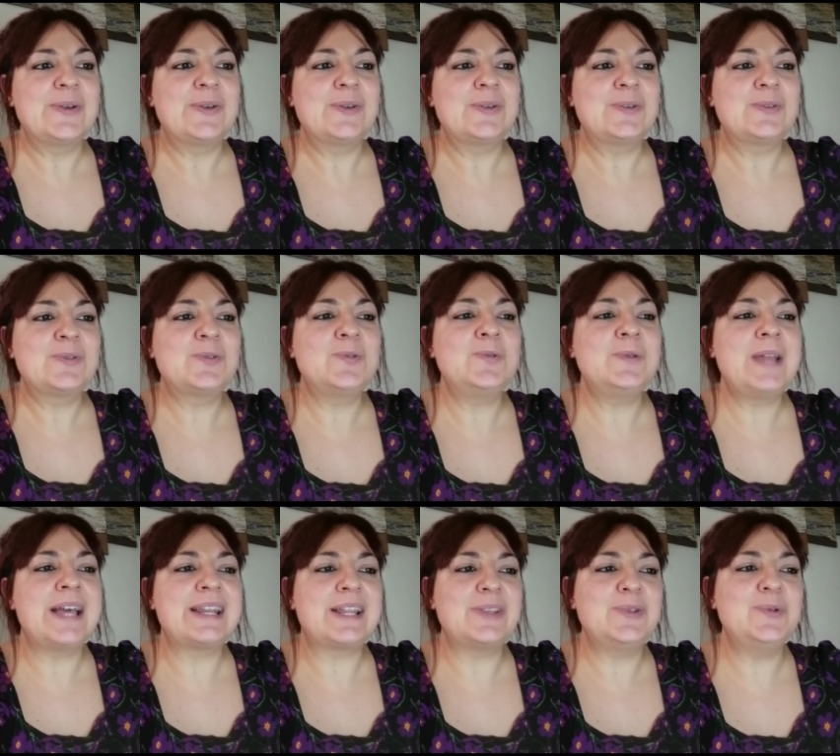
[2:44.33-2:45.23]
Su
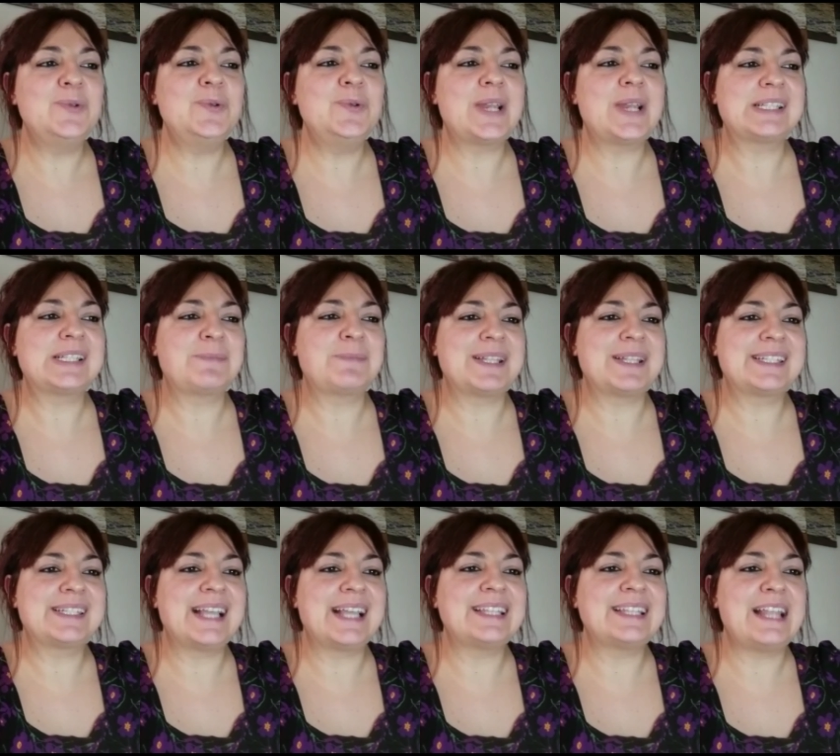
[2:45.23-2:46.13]
una radura
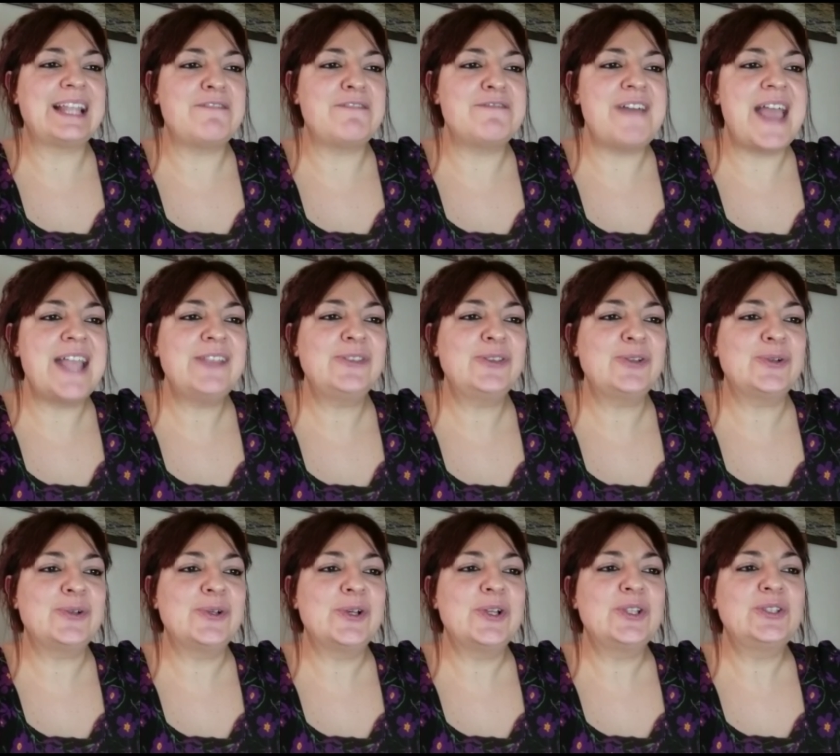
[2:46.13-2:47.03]
spazzata dal
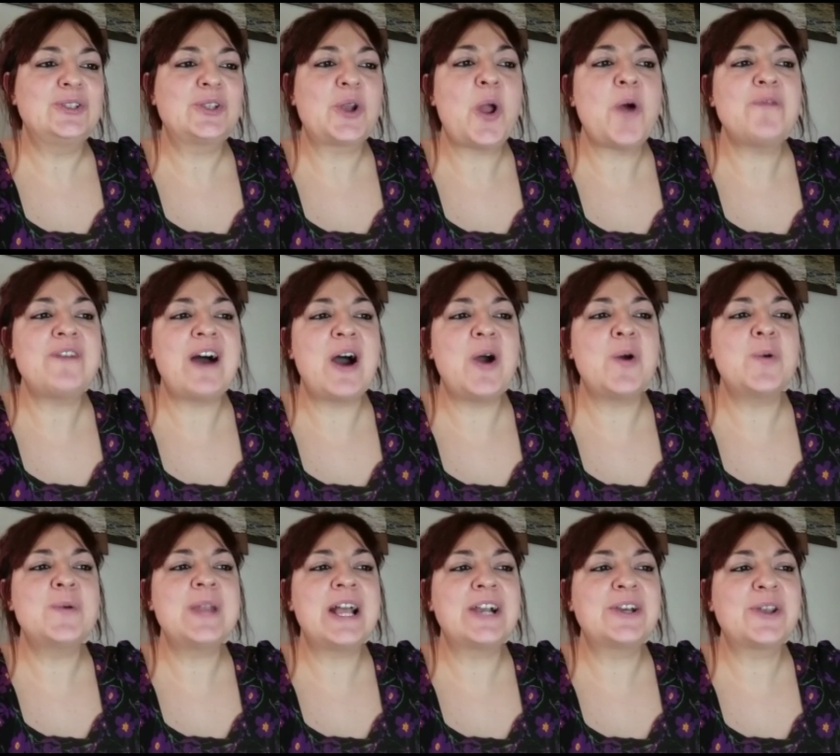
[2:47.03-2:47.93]
vento trova
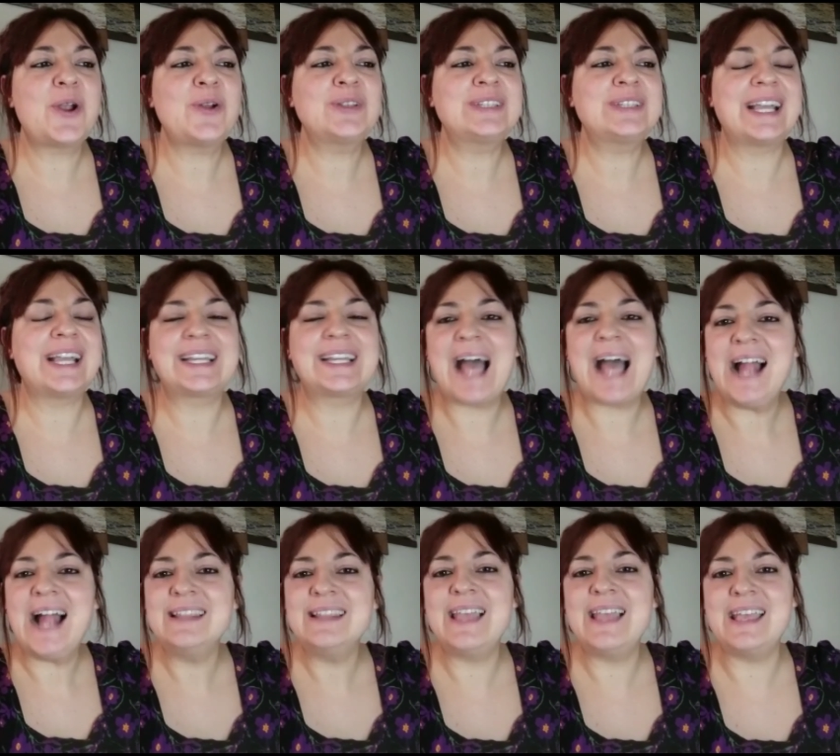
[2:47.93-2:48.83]
una grotta
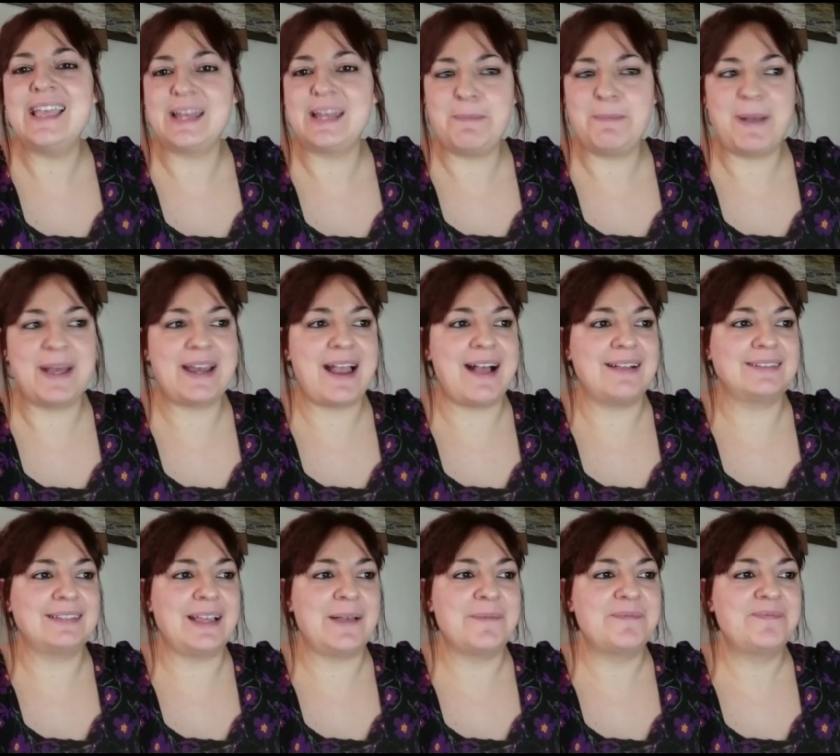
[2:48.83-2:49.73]
calda e
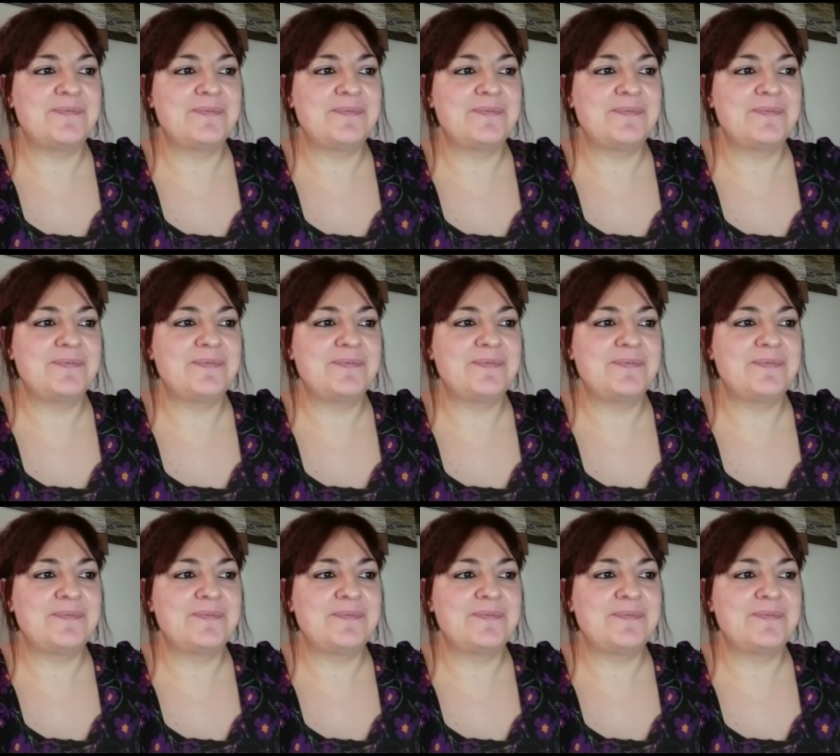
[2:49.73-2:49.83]
riparata.